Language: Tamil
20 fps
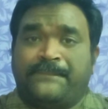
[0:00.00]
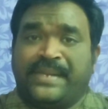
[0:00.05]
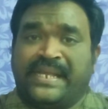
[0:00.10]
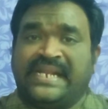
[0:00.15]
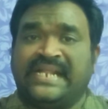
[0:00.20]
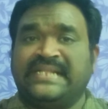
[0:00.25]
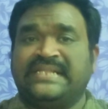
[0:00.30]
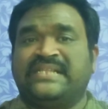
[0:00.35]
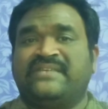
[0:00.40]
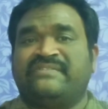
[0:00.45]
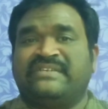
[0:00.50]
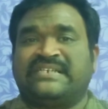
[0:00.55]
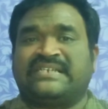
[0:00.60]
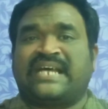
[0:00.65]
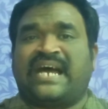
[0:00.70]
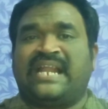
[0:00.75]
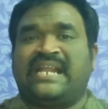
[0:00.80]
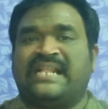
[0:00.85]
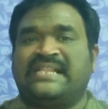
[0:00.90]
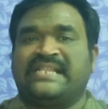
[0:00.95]
பிரிந்து
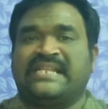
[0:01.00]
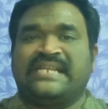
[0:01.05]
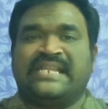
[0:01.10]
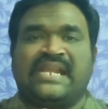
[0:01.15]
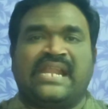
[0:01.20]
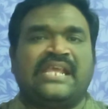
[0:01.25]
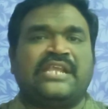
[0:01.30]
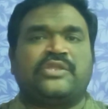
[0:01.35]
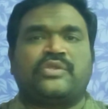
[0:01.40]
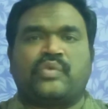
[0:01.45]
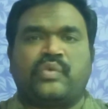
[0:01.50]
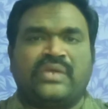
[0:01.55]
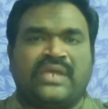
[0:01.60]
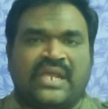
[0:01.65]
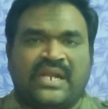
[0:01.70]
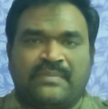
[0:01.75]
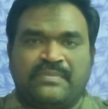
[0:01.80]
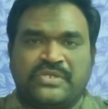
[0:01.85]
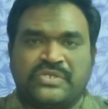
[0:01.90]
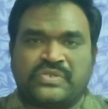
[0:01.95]
விட்டால் அந்த நிலை
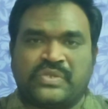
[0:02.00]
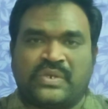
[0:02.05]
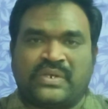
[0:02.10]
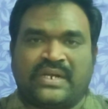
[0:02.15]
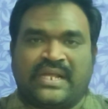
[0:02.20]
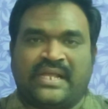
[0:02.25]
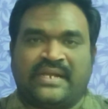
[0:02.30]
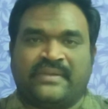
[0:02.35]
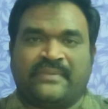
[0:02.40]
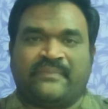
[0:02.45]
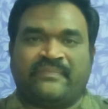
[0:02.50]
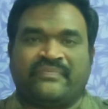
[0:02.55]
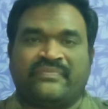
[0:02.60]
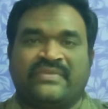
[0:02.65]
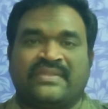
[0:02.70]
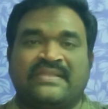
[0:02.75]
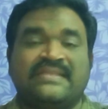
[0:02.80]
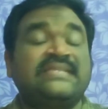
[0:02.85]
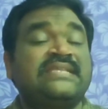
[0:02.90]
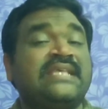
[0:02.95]
துயரம்னு சொல்றாரு
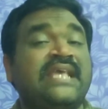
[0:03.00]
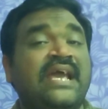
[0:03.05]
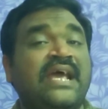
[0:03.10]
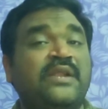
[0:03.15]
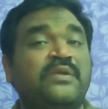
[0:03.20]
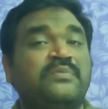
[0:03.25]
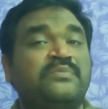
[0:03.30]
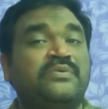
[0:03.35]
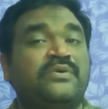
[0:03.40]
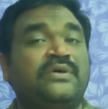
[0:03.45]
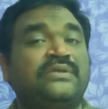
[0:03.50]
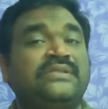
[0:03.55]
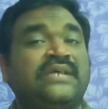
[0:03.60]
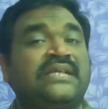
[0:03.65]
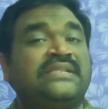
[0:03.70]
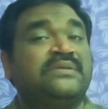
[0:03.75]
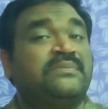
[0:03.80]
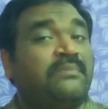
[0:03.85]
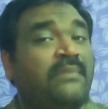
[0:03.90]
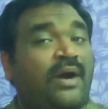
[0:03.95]
சேரும் போது
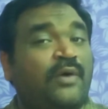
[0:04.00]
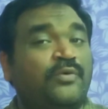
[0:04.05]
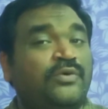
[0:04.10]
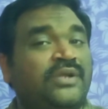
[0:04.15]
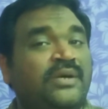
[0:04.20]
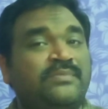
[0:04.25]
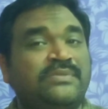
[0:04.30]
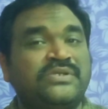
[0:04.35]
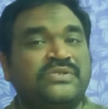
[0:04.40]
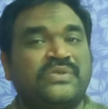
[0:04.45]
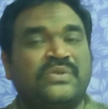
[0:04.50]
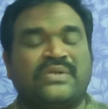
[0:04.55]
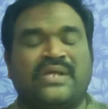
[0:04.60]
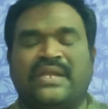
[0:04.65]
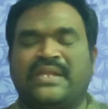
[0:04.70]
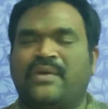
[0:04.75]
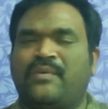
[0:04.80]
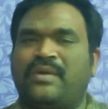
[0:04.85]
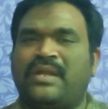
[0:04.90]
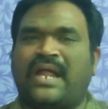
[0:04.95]
அது மௌனம்னு
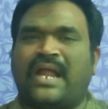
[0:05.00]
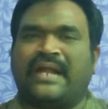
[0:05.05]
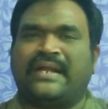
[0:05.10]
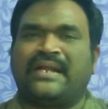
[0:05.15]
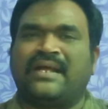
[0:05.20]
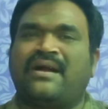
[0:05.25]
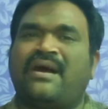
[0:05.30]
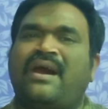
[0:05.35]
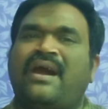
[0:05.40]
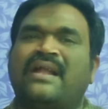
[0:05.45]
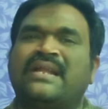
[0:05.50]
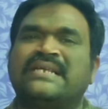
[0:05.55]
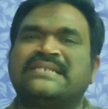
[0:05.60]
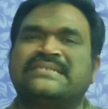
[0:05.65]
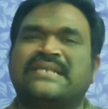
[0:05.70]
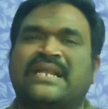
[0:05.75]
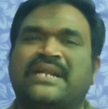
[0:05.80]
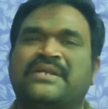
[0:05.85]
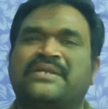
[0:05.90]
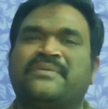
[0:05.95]
சொல்றாரு எவ்வளவு அழகான
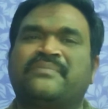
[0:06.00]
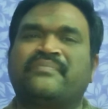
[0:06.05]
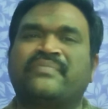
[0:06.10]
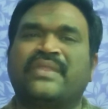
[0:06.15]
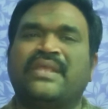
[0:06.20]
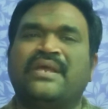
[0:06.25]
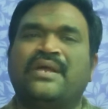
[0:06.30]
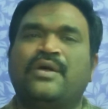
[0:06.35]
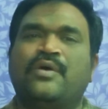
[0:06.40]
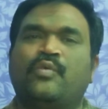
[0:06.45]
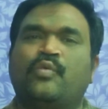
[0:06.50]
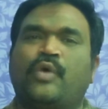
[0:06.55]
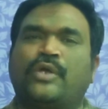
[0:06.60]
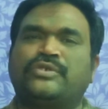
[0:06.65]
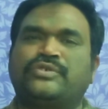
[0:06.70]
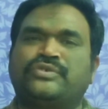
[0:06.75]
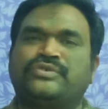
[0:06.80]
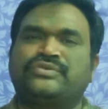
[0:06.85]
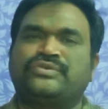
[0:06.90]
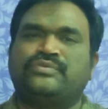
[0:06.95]
சரணம்
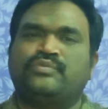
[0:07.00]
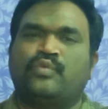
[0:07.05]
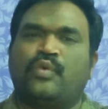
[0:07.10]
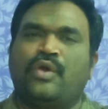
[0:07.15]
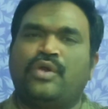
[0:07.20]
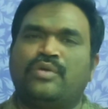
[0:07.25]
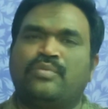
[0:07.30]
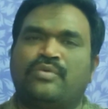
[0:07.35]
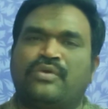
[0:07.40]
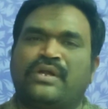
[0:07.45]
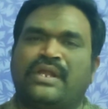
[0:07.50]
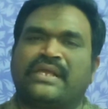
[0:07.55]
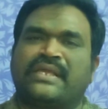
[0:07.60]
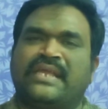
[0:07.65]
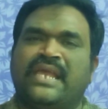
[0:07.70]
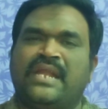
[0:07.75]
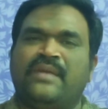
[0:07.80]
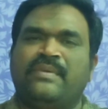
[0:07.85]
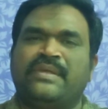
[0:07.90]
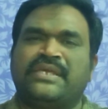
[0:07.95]
ஒரு முழ
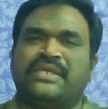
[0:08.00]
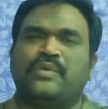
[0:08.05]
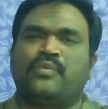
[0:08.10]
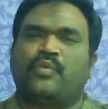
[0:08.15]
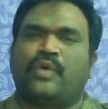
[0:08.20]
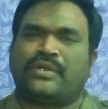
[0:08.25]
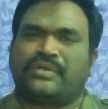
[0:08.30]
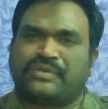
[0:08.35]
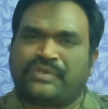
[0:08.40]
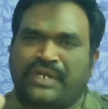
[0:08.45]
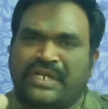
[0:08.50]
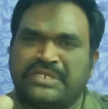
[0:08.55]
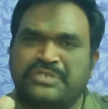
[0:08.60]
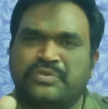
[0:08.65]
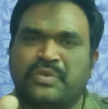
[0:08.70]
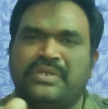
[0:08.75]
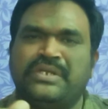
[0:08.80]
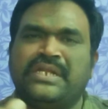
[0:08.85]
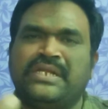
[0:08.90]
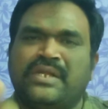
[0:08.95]
கேள்விக்கு ஒற்றை
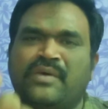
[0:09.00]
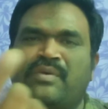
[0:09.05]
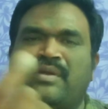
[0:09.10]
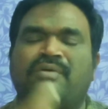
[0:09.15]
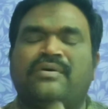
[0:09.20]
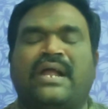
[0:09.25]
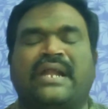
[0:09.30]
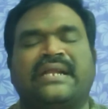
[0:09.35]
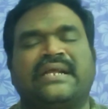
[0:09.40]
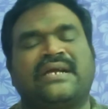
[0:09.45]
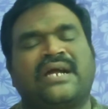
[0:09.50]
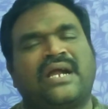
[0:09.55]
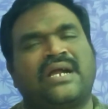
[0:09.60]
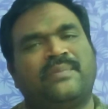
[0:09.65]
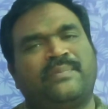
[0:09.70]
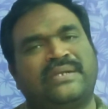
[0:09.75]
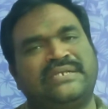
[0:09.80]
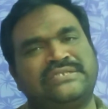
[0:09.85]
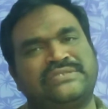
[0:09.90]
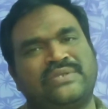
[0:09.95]
சொல்லில் எவ்வளவு
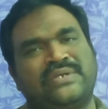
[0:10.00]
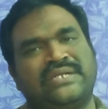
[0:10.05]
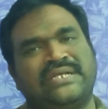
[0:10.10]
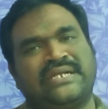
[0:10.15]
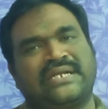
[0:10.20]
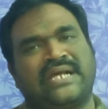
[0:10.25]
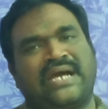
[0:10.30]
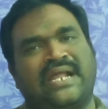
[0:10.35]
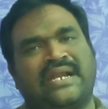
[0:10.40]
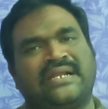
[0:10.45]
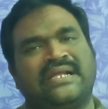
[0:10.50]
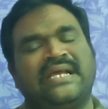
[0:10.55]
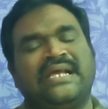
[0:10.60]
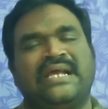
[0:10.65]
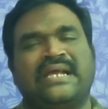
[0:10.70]
அழகாக பதில் சொல்லியிருக்கார்